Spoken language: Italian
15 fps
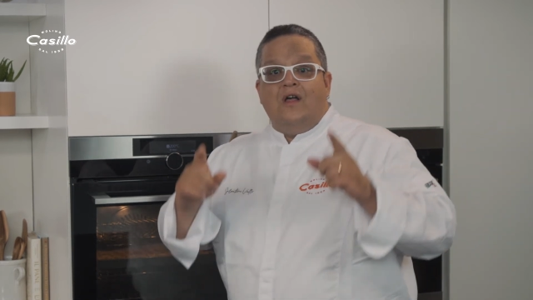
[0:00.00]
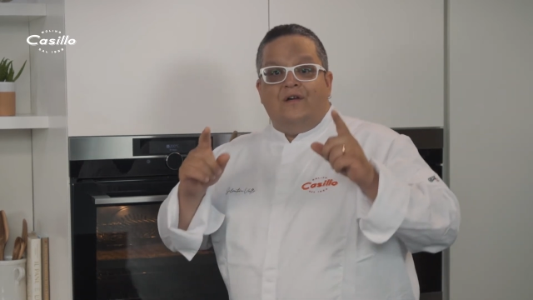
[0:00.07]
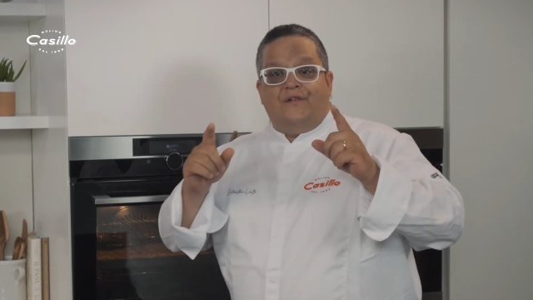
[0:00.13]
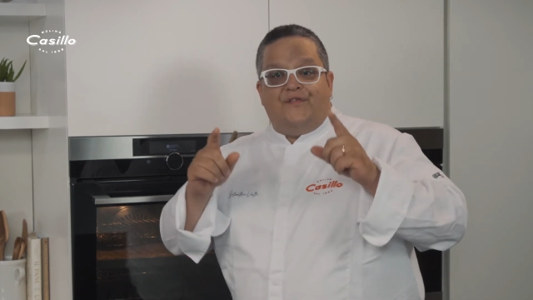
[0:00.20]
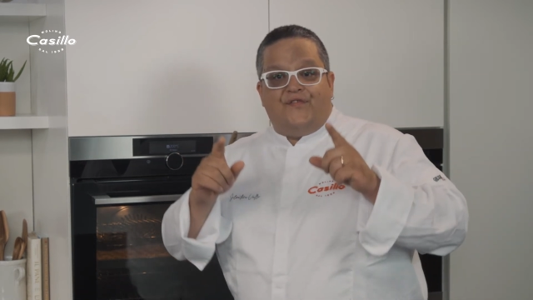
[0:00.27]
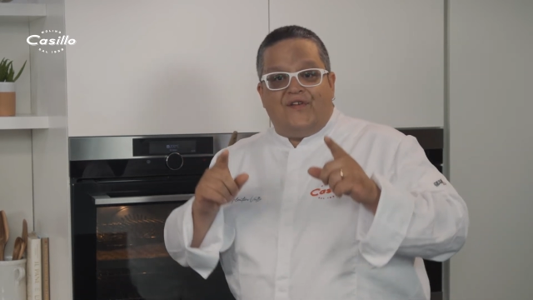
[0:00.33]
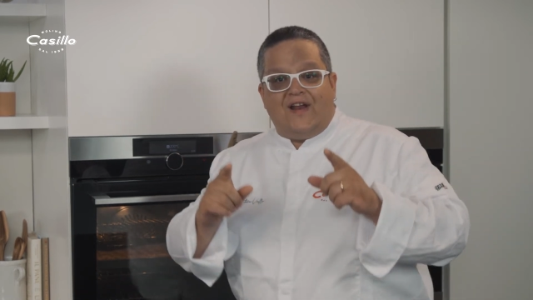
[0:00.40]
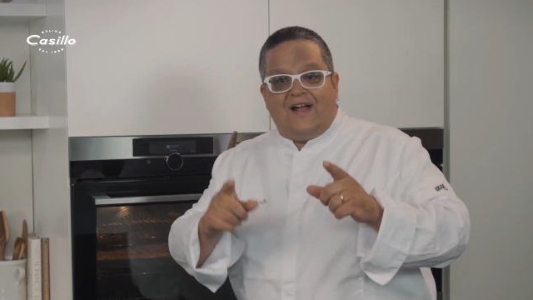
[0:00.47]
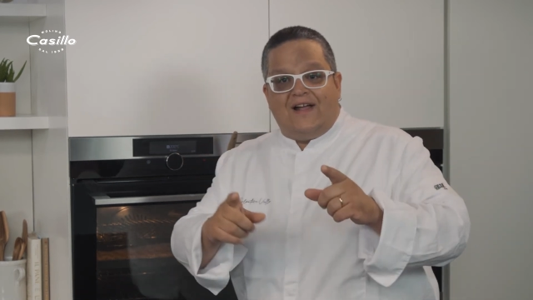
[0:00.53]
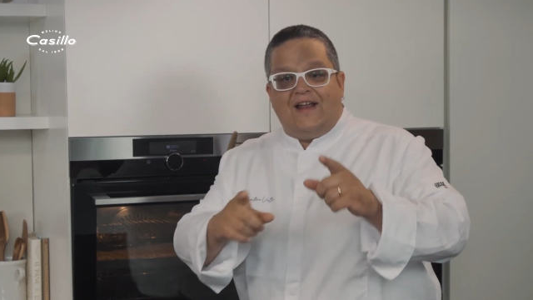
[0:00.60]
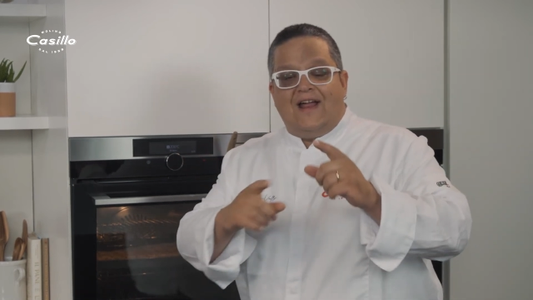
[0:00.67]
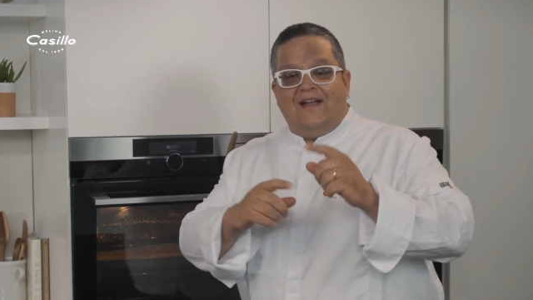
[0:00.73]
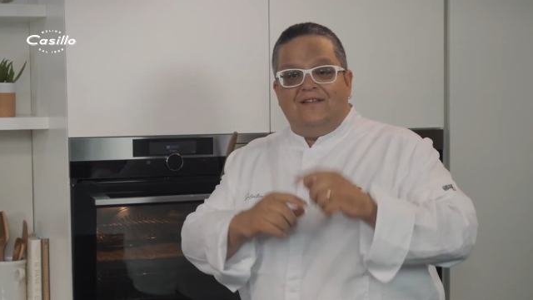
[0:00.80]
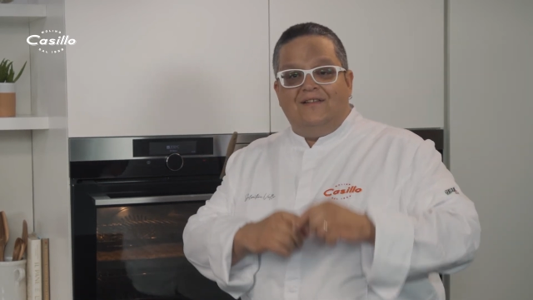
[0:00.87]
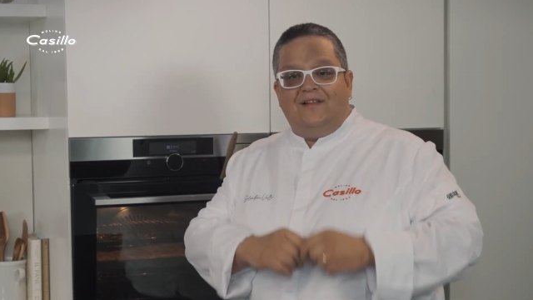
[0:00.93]

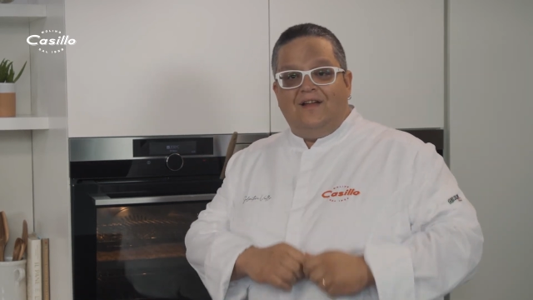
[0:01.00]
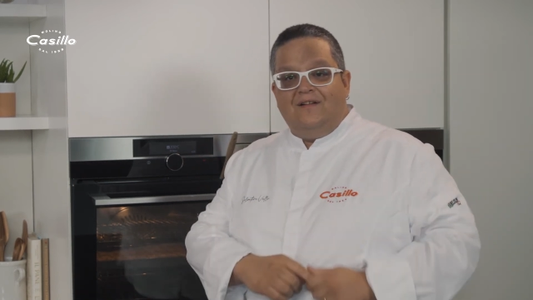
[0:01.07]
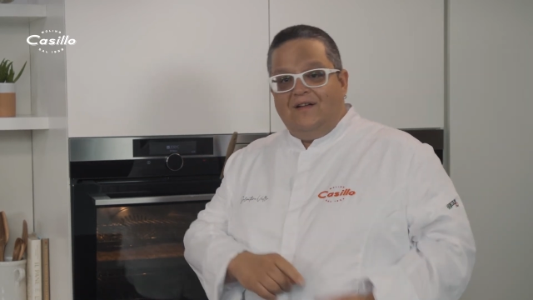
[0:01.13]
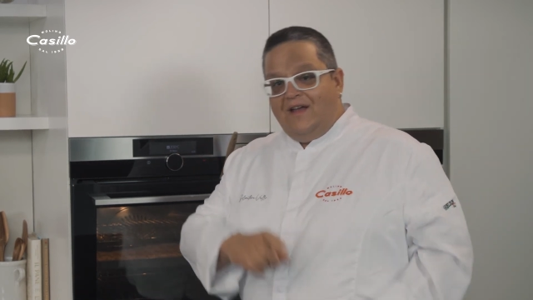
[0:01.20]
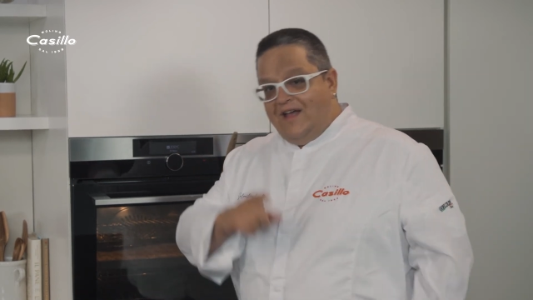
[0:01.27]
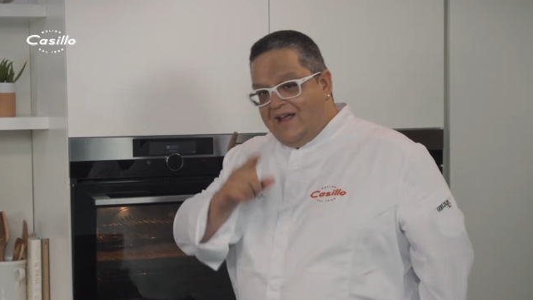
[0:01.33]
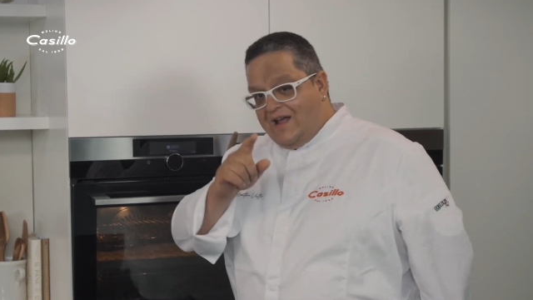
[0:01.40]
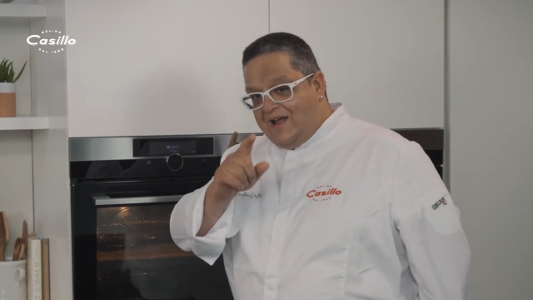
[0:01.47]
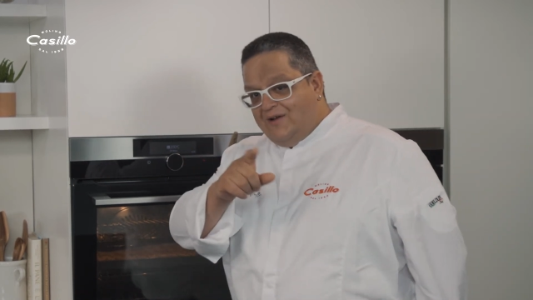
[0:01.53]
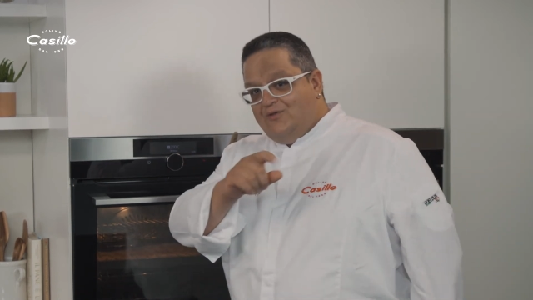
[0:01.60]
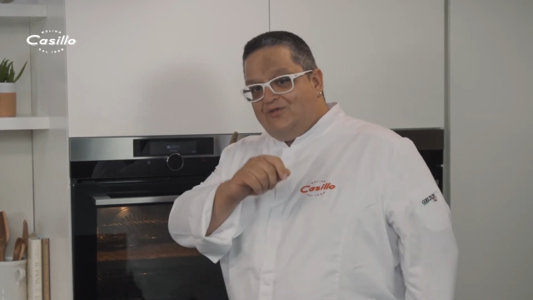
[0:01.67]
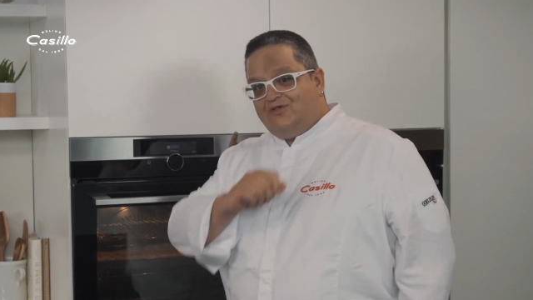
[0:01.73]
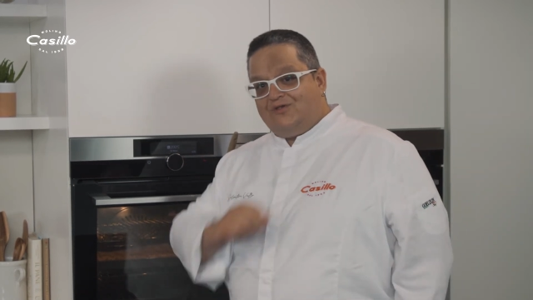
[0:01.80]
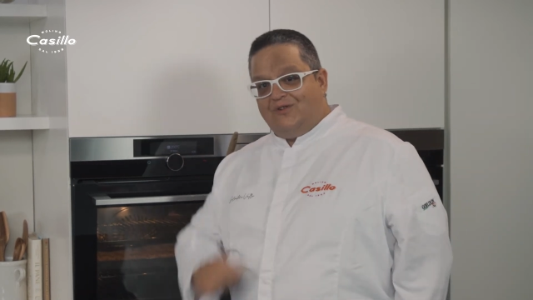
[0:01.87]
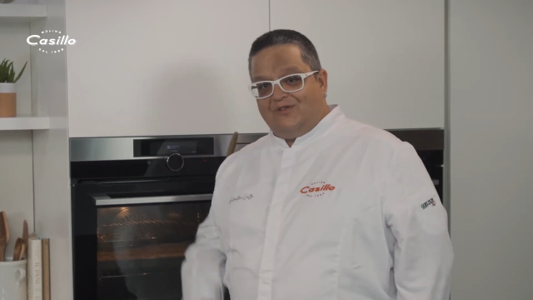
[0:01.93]
fragrante e
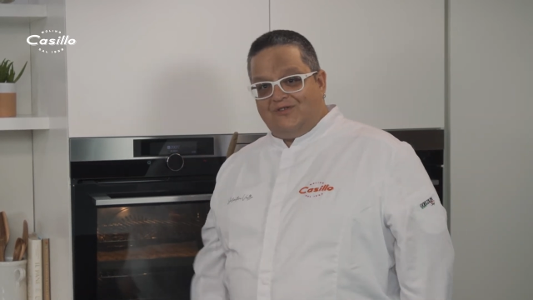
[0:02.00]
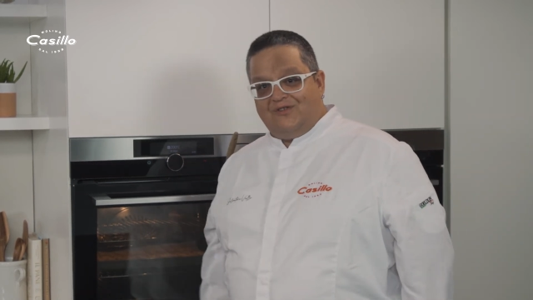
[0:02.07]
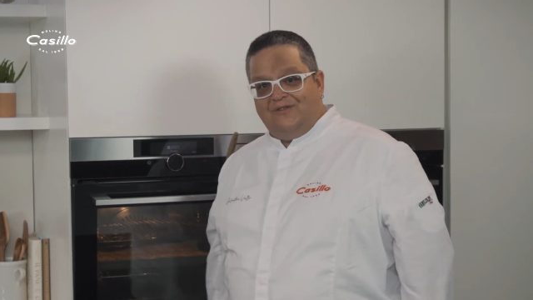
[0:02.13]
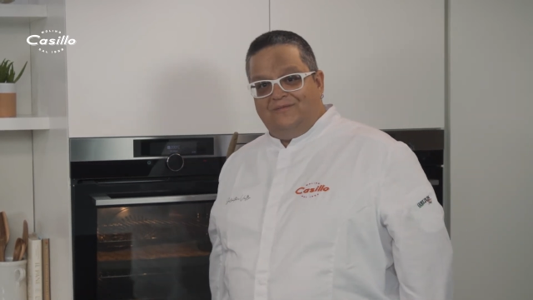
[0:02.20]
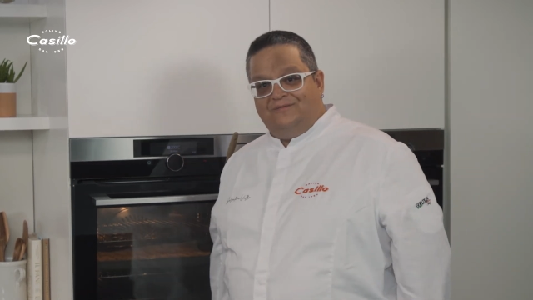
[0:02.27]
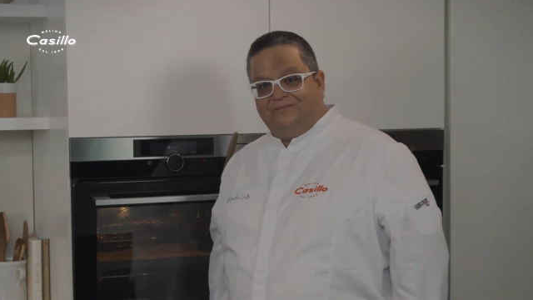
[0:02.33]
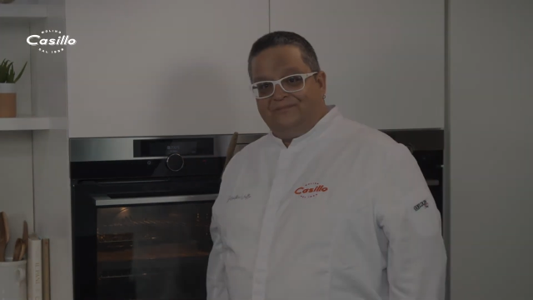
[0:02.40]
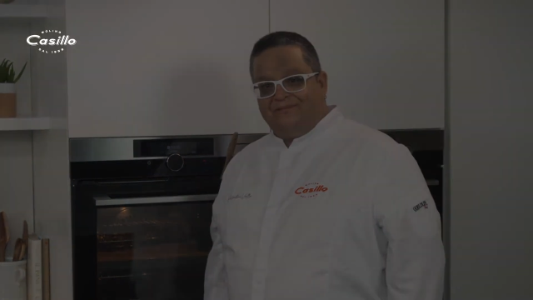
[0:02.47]
gustoso.